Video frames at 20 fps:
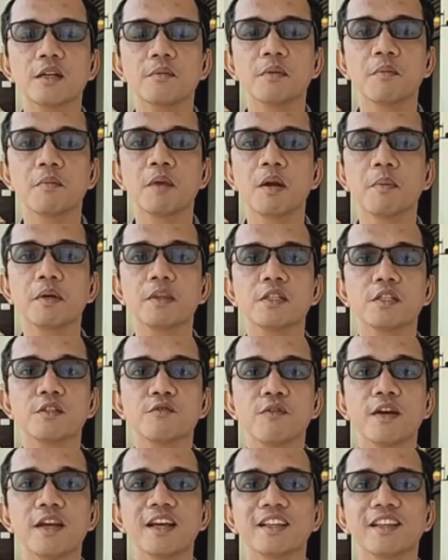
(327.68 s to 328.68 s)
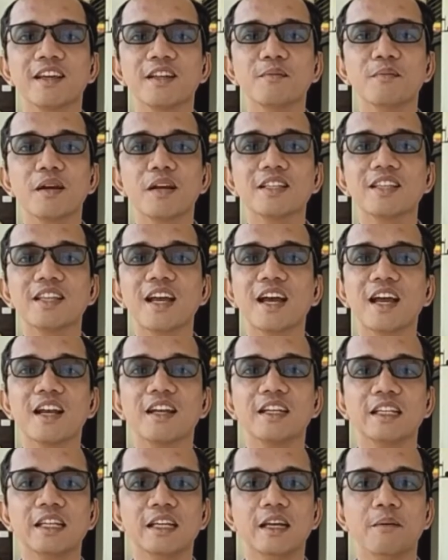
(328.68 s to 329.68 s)
berasal dari beberapa siswa yang tadi
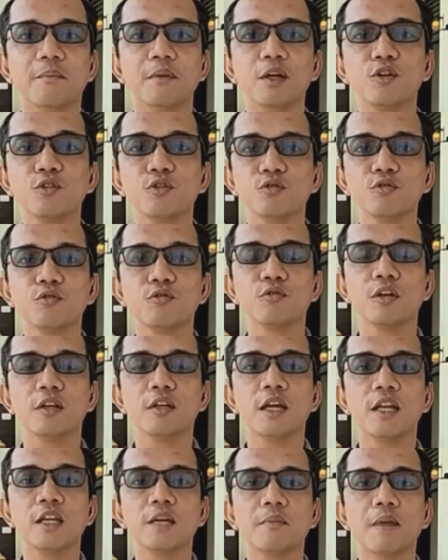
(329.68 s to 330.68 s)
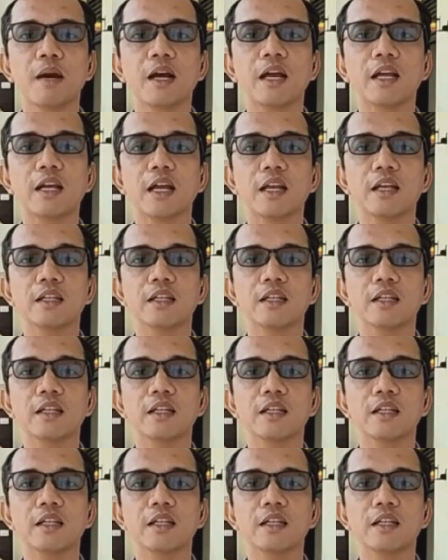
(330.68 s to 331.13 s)
merasakan menu dari